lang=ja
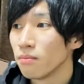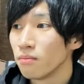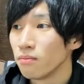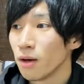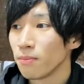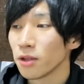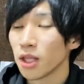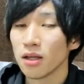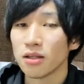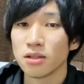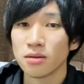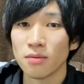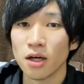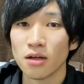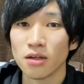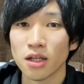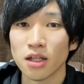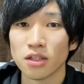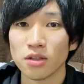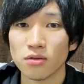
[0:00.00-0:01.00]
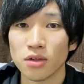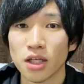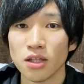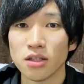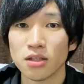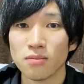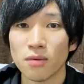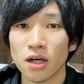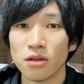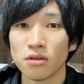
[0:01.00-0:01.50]
やっぱ鉄丸だしの
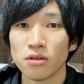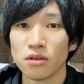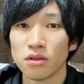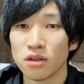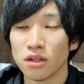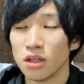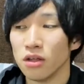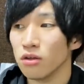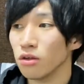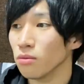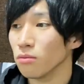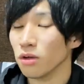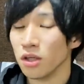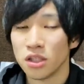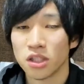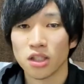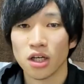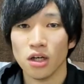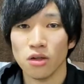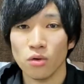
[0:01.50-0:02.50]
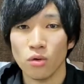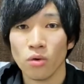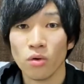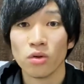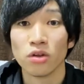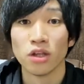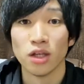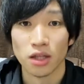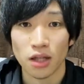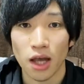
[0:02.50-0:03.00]
鉄丸っていうのもね、しっかり
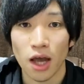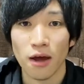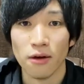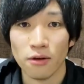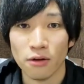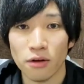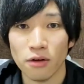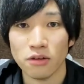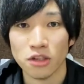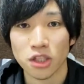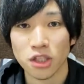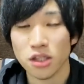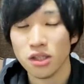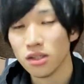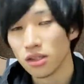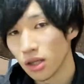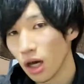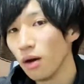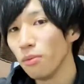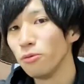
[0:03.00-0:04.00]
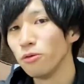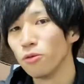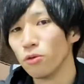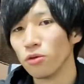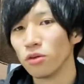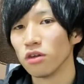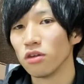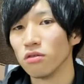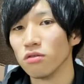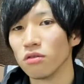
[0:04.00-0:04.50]
残ってて、うん、尻三
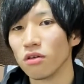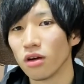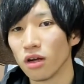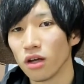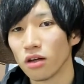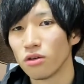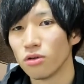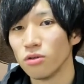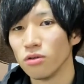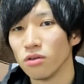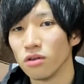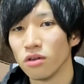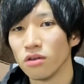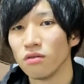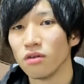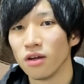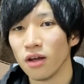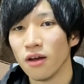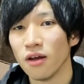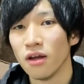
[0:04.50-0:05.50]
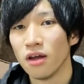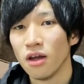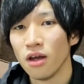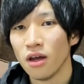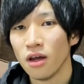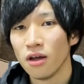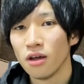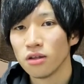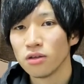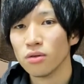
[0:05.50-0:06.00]
郎っていうのが、ね、来るっていうのはね、
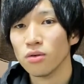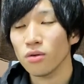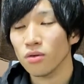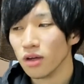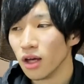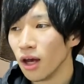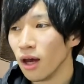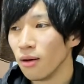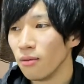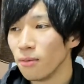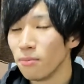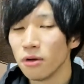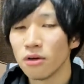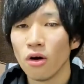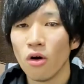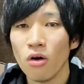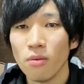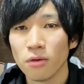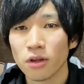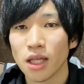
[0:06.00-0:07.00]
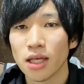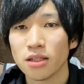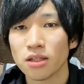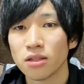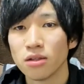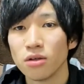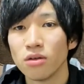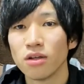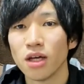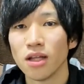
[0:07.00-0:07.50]
そうね。まあ、僕本名
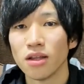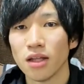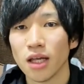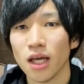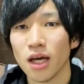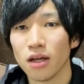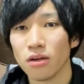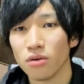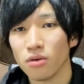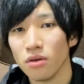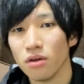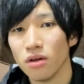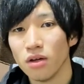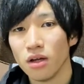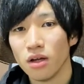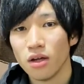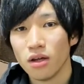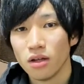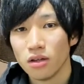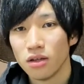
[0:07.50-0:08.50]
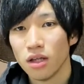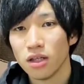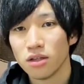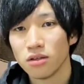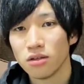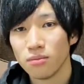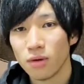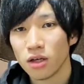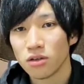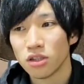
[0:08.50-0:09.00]
鉄郎なんで、あの、
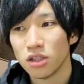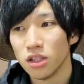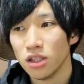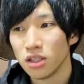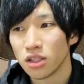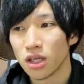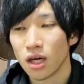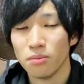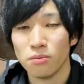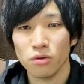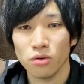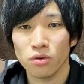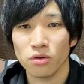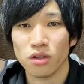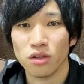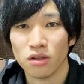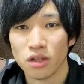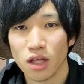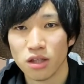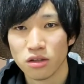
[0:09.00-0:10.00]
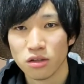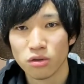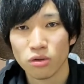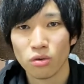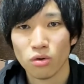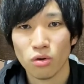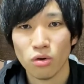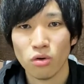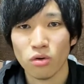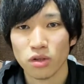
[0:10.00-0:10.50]
鉄丸尻三郎っていう、鉄
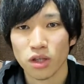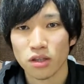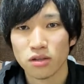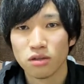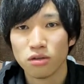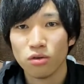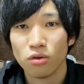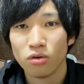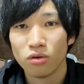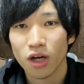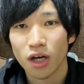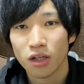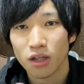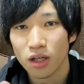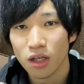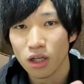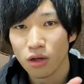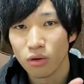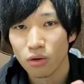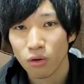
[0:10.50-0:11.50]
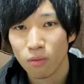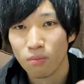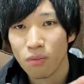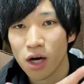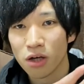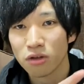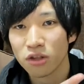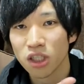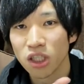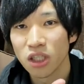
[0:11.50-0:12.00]
と郎、鉄郎の間にこの
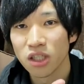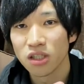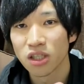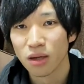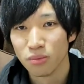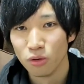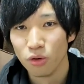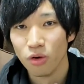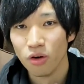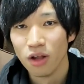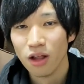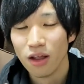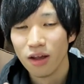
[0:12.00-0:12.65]
丸尻三郎。